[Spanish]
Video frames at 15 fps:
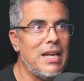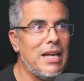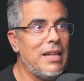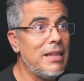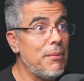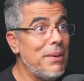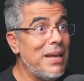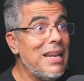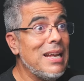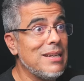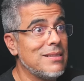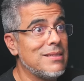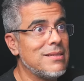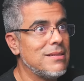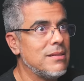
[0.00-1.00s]
Nada de
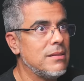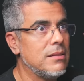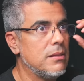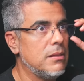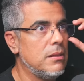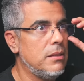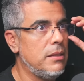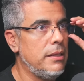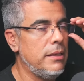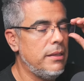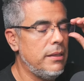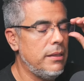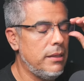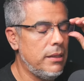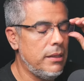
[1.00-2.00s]
velas
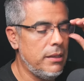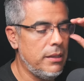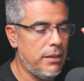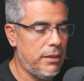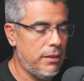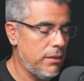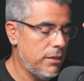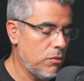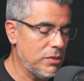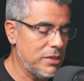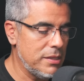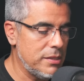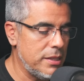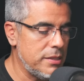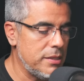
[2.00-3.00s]
y,
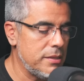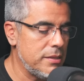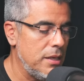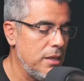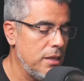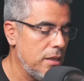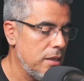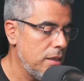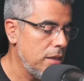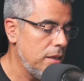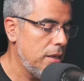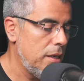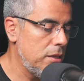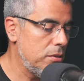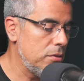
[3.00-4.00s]
cosas de esas.
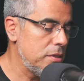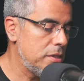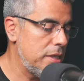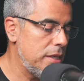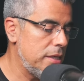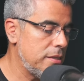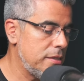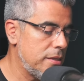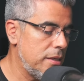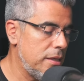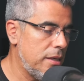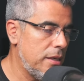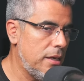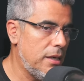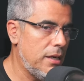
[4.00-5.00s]
Entonces,
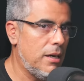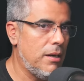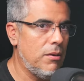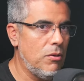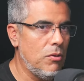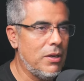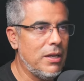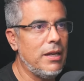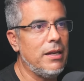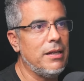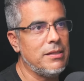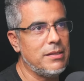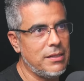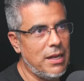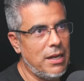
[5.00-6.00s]
ah, lo
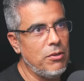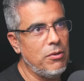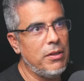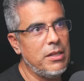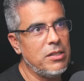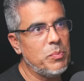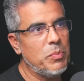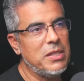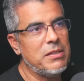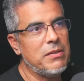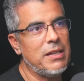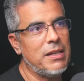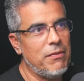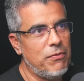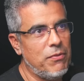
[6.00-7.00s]
que salió
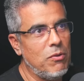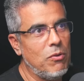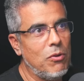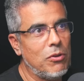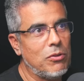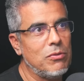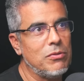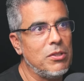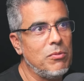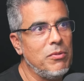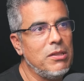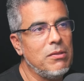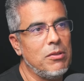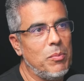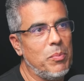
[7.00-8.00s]
después de que fue un
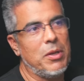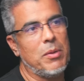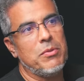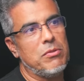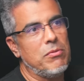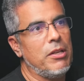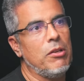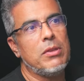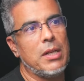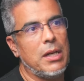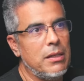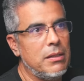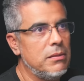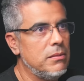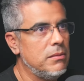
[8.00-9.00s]
cortocircuito, digo, porque pues no hay
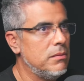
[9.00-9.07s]
otra.